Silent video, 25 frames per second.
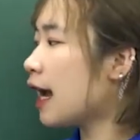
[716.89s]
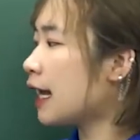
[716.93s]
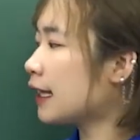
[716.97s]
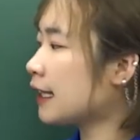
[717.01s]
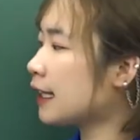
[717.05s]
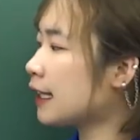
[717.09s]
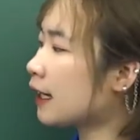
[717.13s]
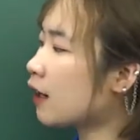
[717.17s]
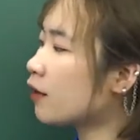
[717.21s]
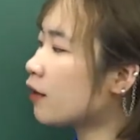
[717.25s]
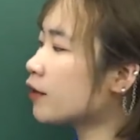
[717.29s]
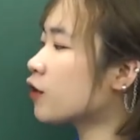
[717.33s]

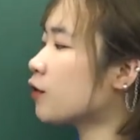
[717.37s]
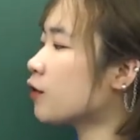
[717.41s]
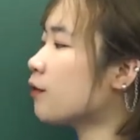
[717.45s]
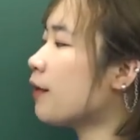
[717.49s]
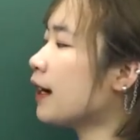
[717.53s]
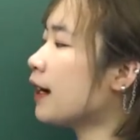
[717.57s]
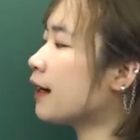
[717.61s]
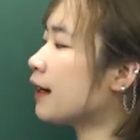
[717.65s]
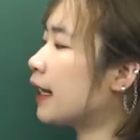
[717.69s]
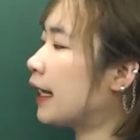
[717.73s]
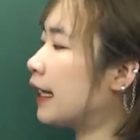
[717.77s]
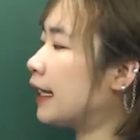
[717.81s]
thì câu số
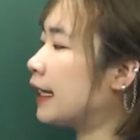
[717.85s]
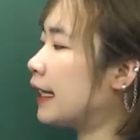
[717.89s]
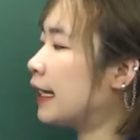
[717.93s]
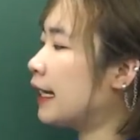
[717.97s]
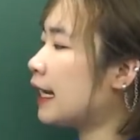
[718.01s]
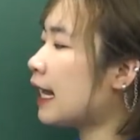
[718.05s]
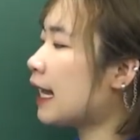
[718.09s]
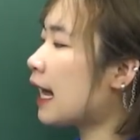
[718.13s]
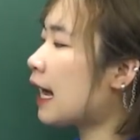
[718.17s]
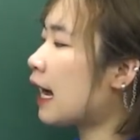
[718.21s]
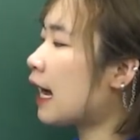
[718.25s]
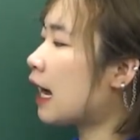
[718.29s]
7 này ý
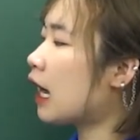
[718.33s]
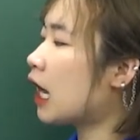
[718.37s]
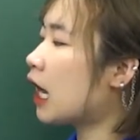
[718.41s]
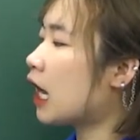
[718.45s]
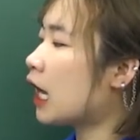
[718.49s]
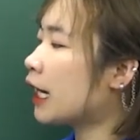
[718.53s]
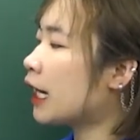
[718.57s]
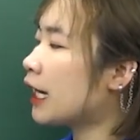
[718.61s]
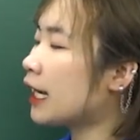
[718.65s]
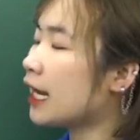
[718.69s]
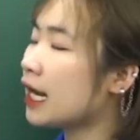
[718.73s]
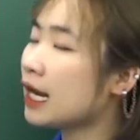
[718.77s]
là
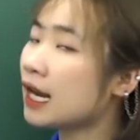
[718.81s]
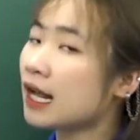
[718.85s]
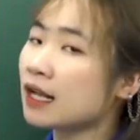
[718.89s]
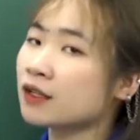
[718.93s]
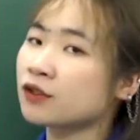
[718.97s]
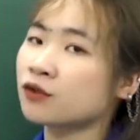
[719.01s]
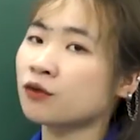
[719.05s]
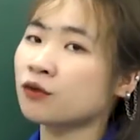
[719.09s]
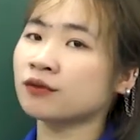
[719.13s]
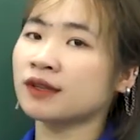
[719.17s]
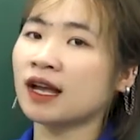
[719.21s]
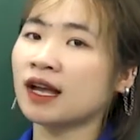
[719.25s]
nghĩa là
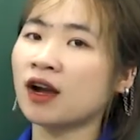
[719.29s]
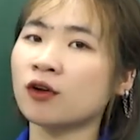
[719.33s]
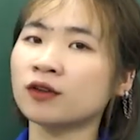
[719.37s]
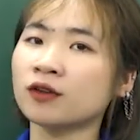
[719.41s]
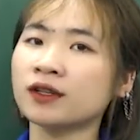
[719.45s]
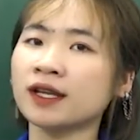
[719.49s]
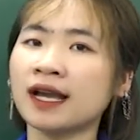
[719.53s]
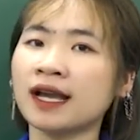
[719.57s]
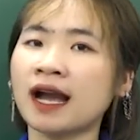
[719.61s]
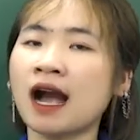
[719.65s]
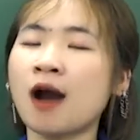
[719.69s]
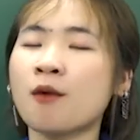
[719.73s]
chúng ta có
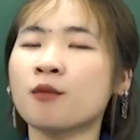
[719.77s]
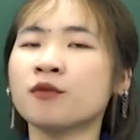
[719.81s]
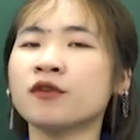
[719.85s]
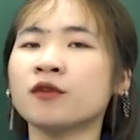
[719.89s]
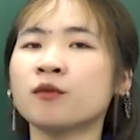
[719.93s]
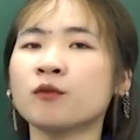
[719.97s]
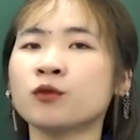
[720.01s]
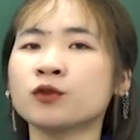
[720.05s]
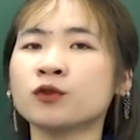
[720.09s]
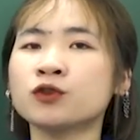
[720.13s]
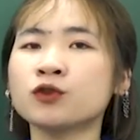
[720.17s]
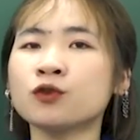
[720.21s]
thể học được
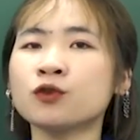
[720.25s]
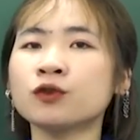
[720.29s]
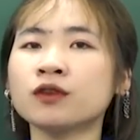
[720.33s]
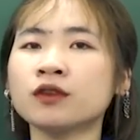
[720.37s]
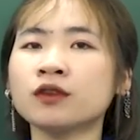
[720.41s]
một chút